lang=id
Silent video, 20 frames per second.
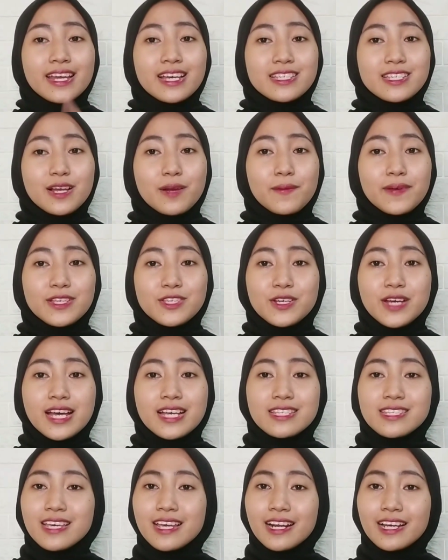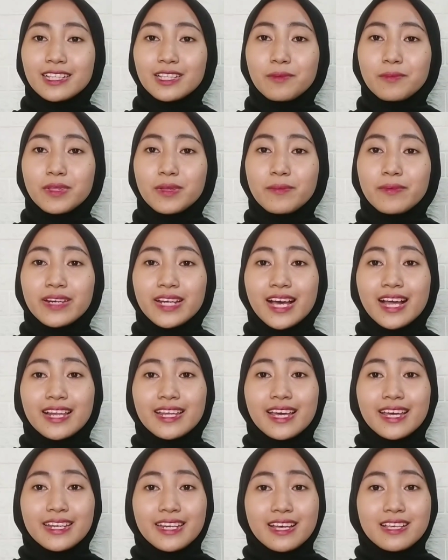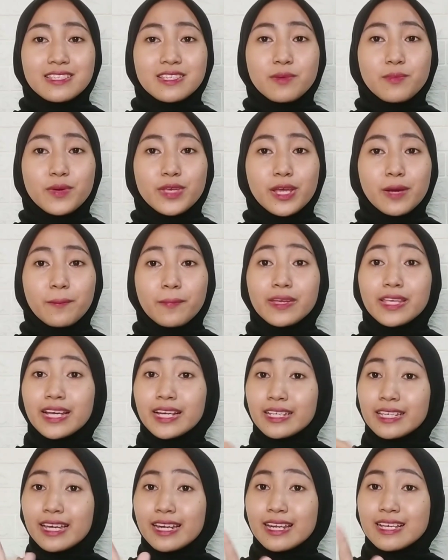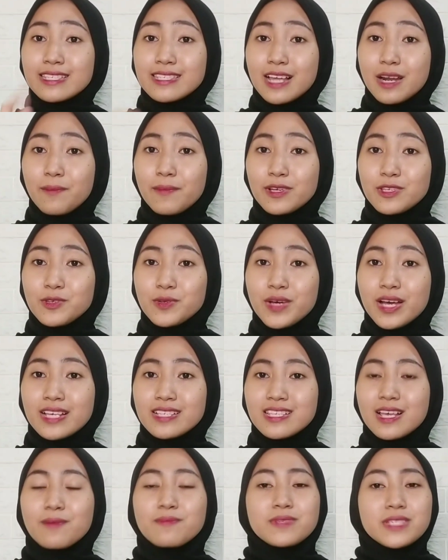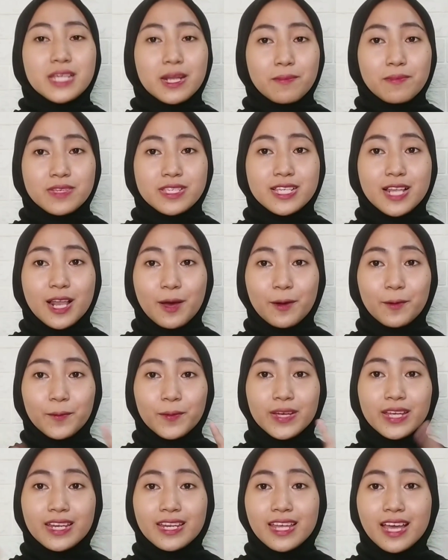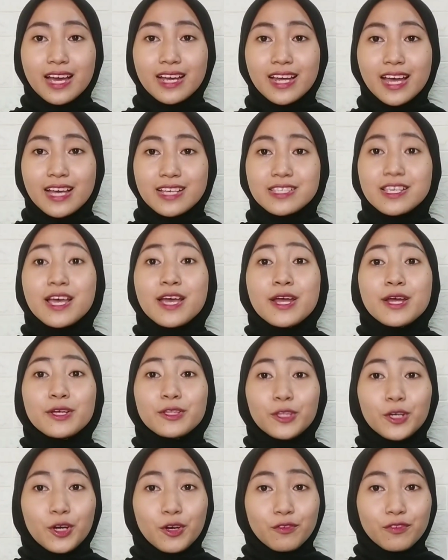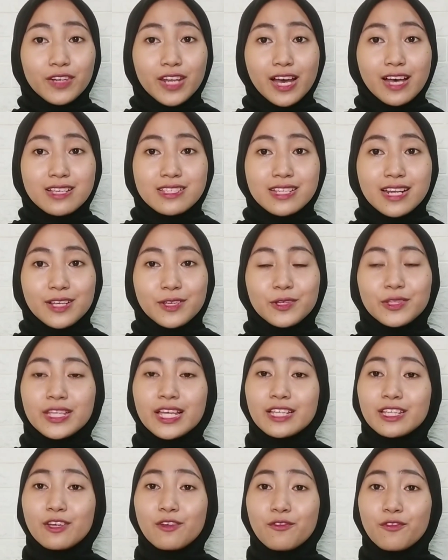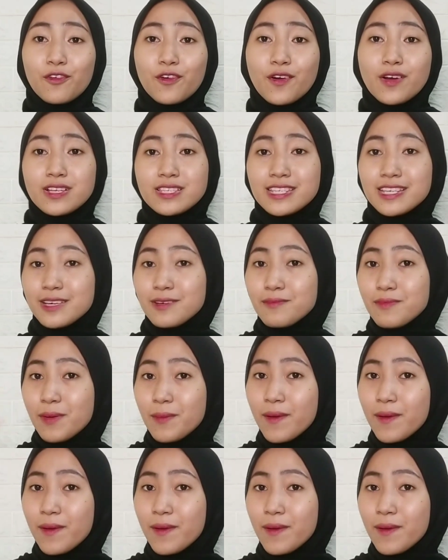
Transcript: Dan jangan lupa juga share ke teman-teman kalian ya sebanyak-banyaknya. Dan jangan lupa juga subscribe channel aku ini ya guys. Tunggu video selanjutnya. Thank you for watching.